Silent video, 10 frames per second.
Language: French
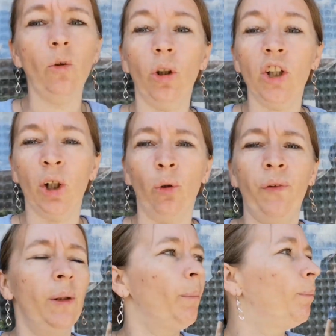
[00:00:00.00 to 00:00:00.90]
Donc là, j'ai
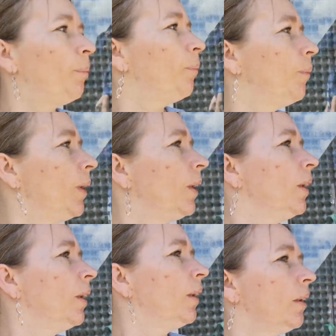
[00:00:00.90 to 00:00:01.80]
refait une.
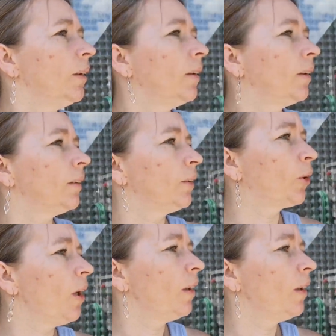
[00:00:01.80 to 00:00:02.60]
De quoi